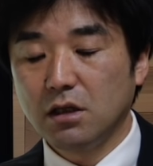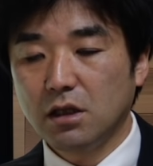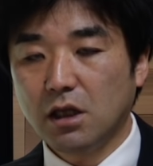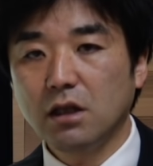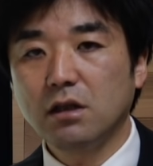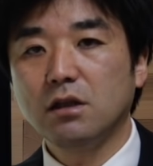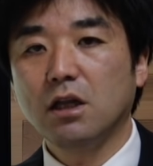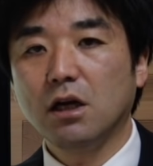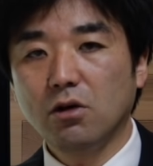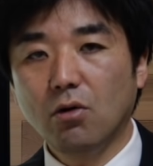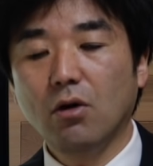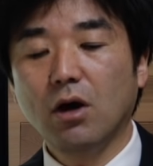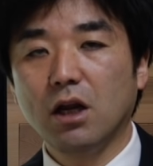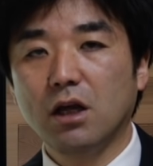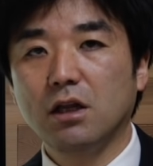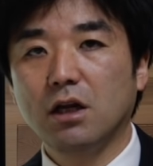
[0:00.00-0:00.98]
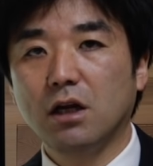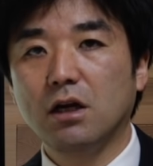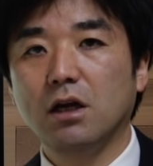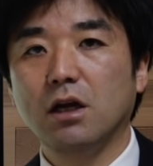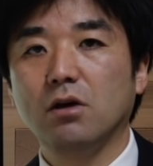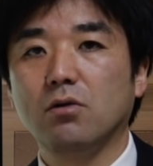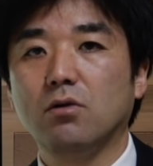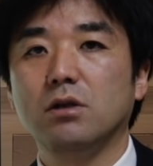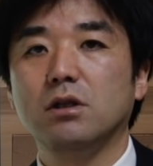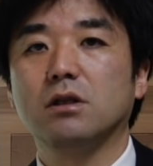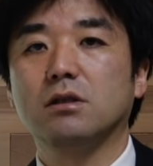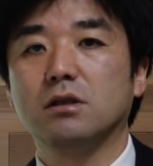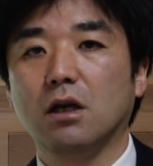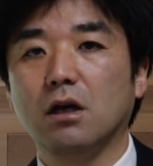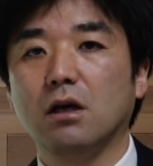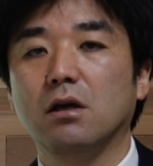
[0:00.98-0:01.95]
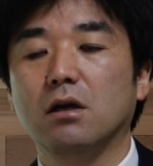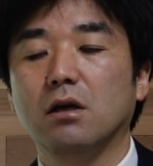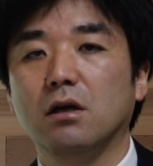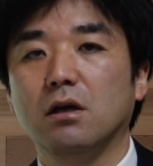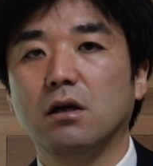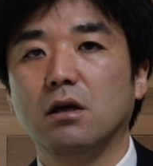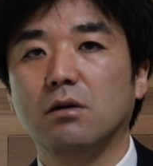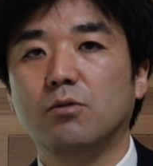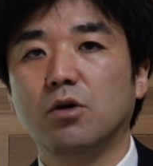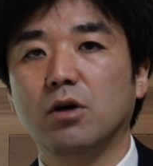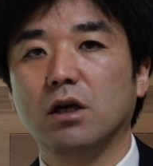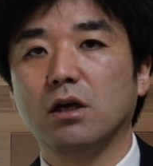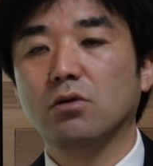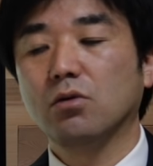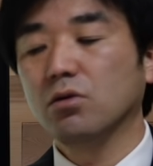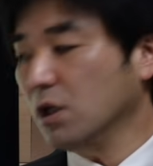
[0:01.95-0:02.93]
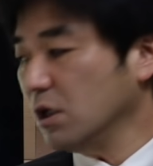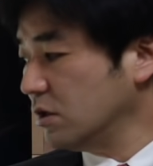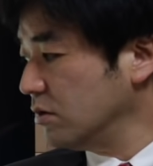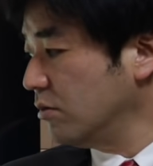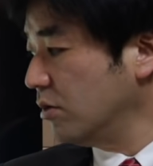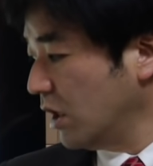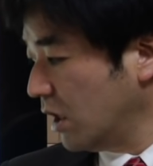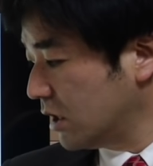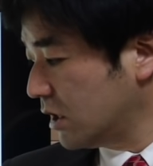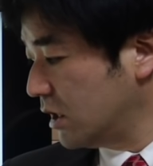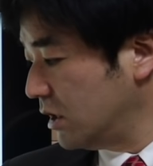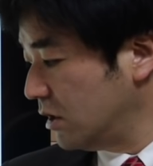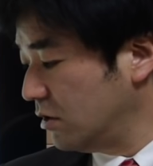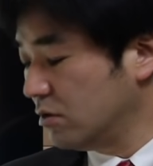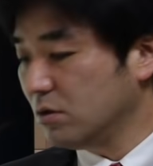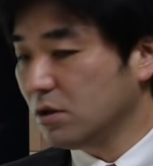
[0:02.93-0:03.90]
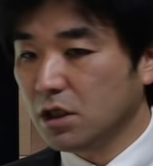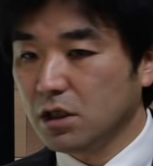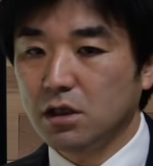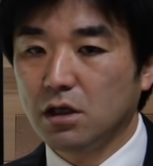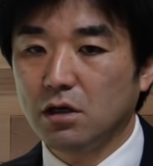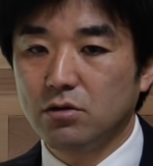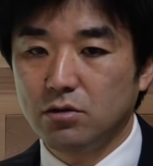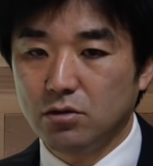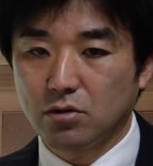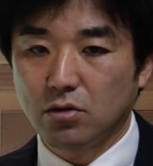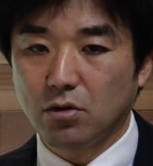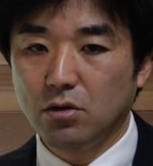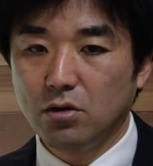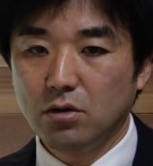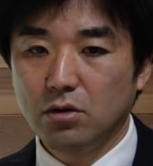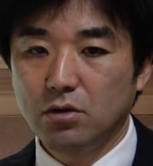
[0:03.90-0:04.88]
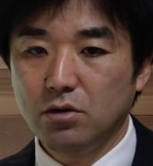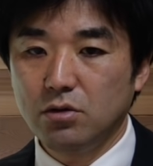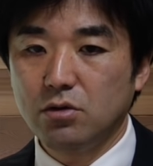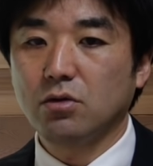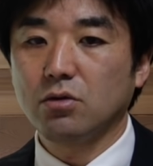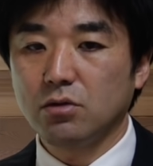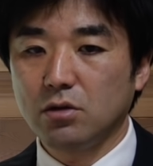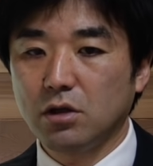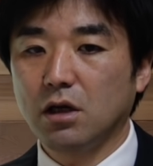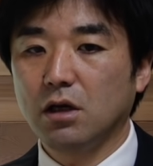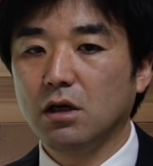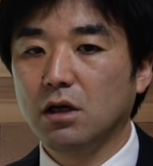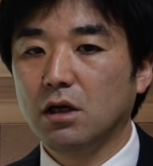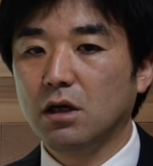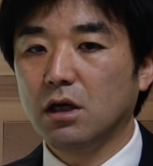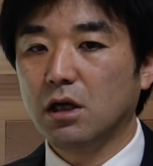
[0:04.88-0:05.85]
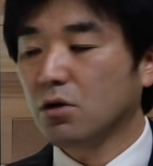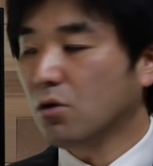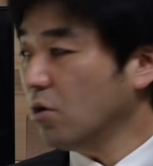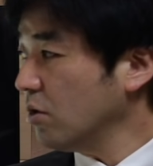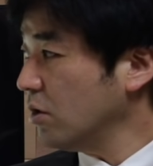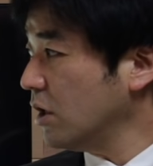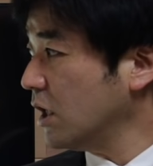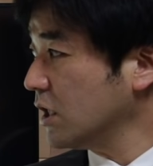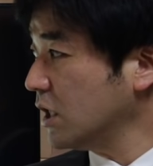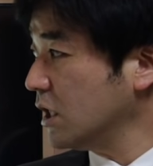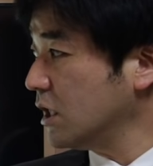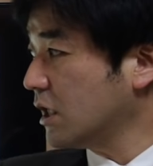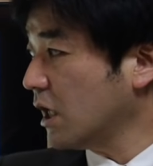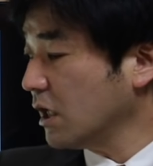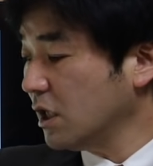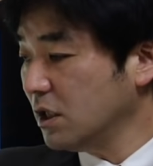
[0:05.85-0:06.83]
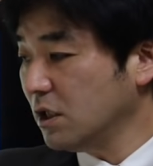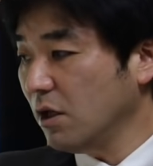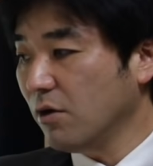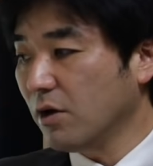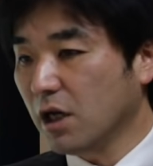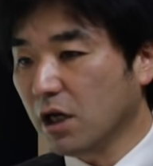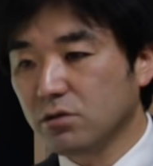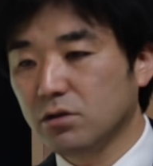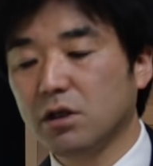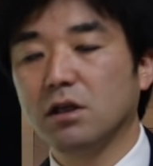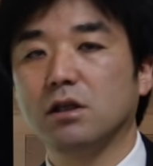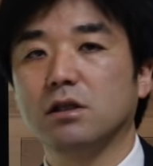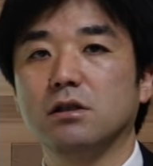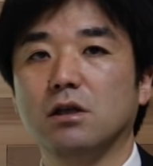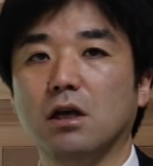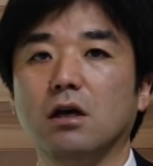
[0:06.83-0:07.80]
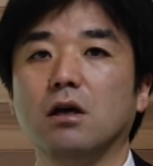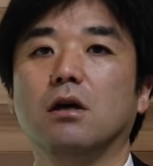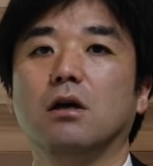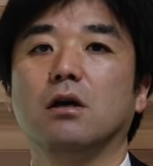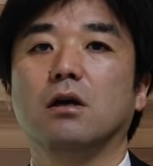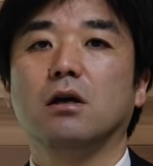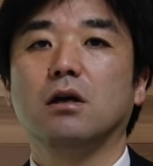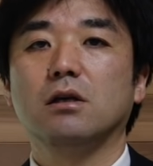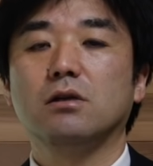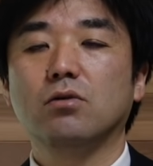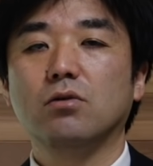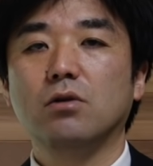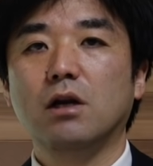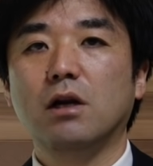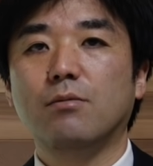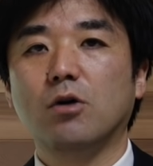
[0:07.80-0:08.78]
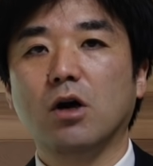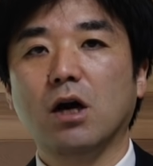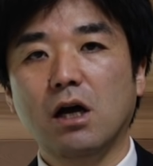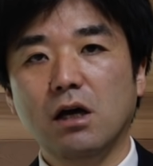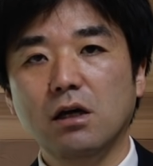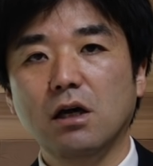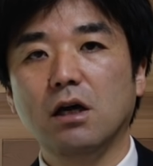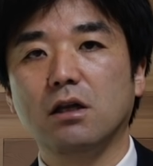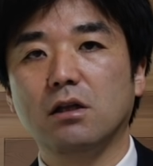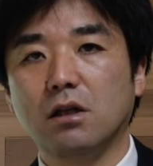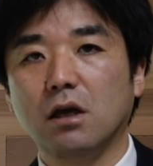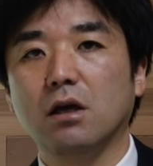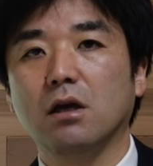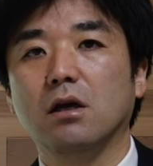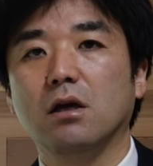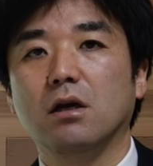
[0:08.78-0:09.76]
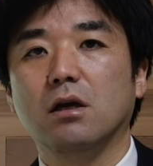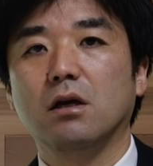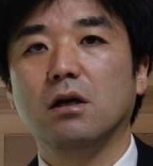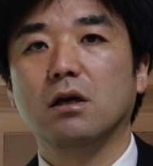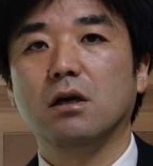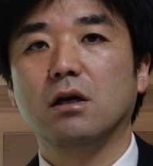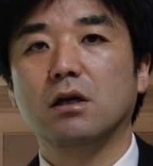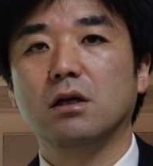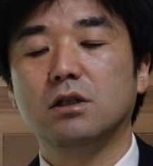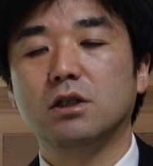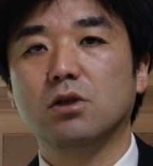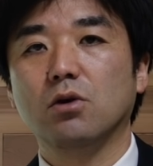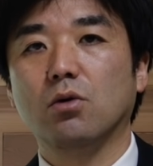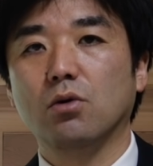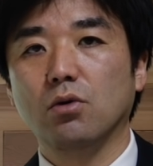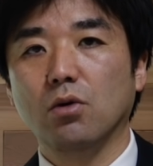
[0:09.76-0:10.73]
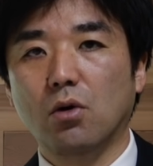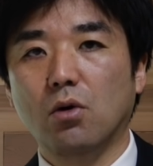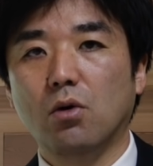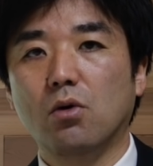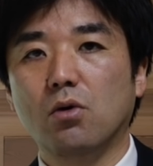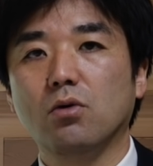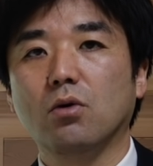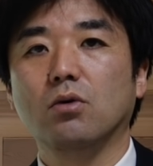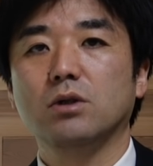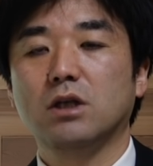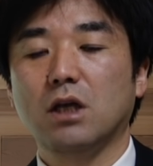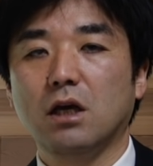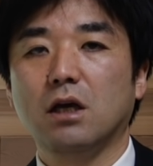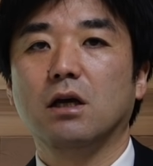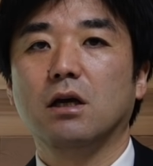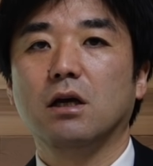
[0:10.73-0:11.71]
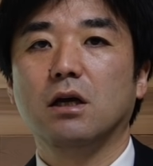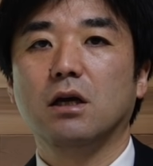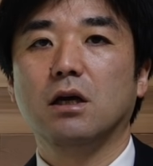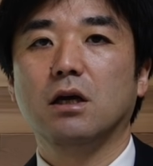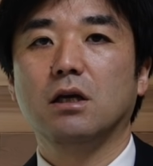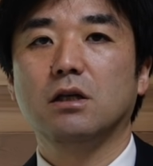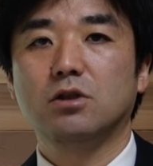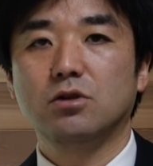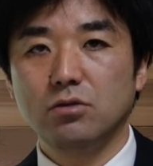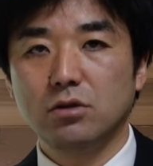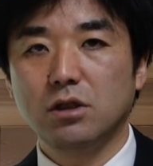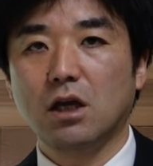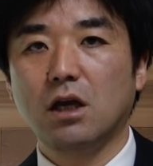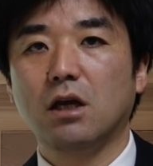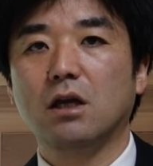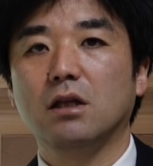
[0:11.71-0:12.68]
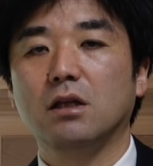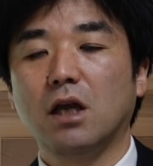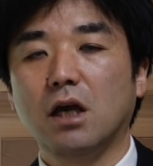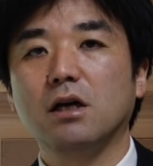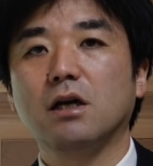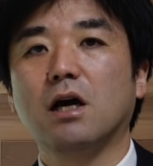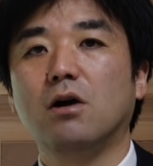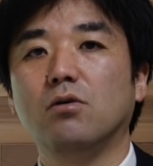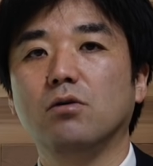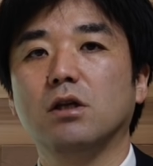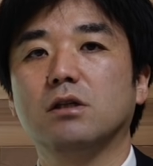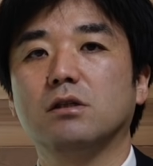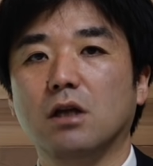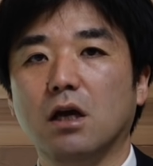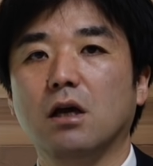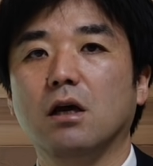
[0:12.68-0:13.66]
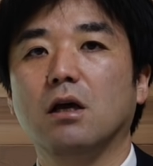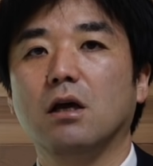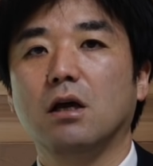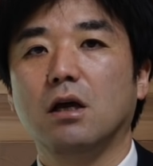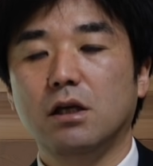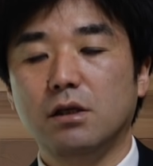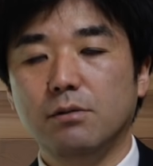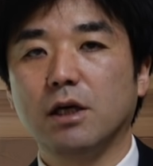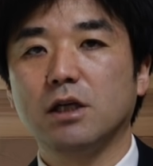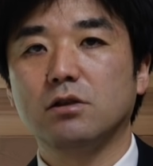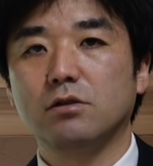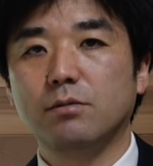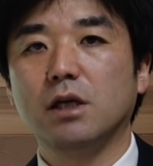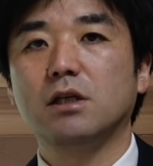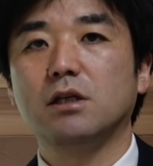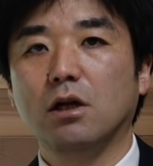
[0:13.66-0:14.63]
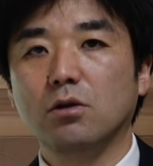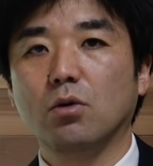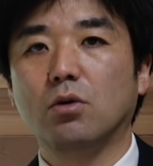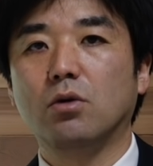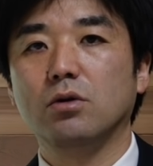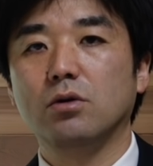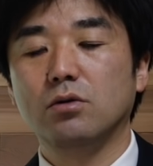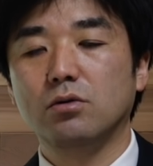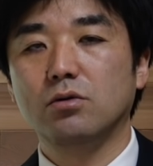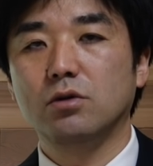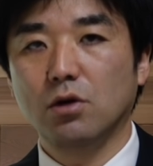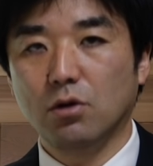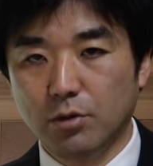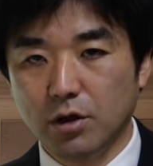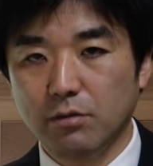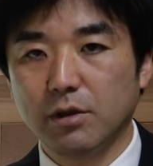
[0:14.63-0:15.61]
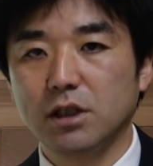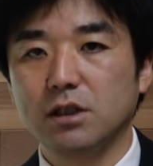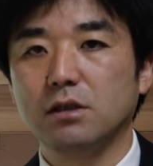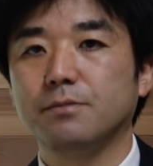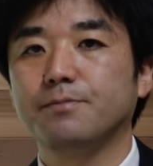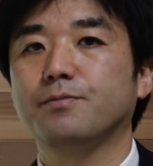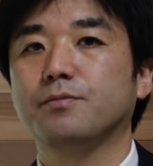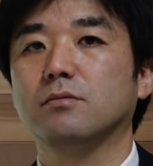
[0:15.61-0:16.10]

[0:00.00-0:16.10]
たった5から7年後にですね、えもはやとてつもない金融危機が来るということで、えコロナ危機だけではなくてですね、えそれらも考えて、え事業の方向性、え修正、転換をですね、え今すべきだというふうに思います。